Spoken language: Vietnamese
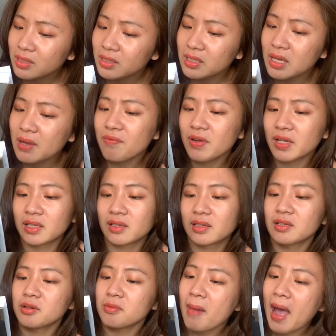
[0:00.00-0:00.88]
nhân vật
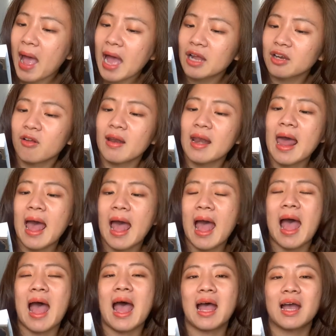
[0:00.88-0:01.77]
thứ ba đó
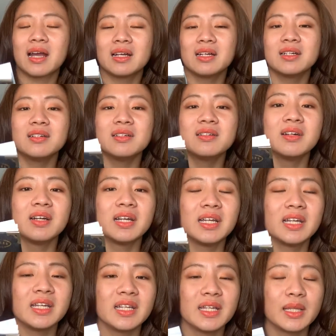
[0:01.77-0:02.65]
là
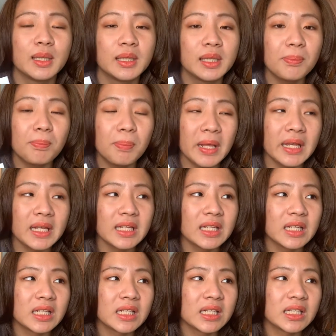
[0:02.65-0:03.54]
người
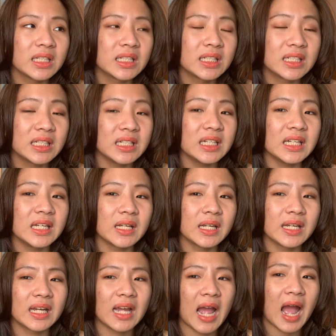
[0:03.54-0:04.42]
sibling chị
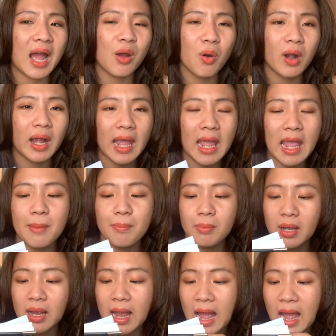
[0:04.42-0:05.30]
gái hoặc em
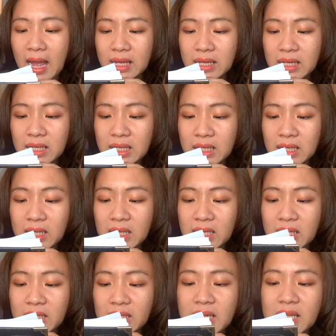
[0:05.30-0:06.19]
gái
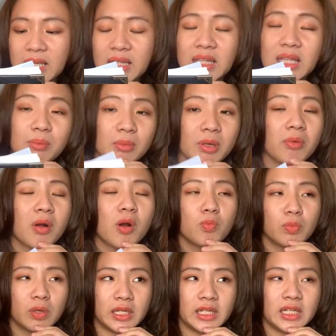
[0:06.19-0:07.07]
đi tìm kiếm
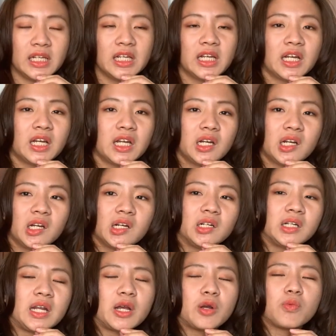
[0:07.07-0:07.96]
công lý
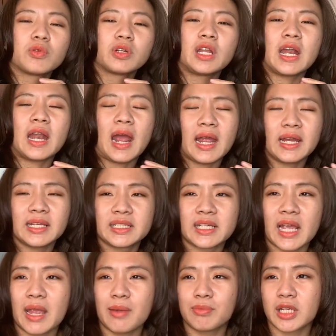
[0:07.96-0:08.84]
ở đây cũng có thể là anh
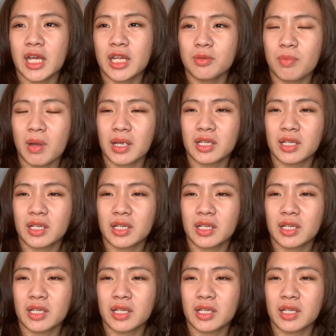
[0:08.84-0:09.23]
trai em trai nhưng mà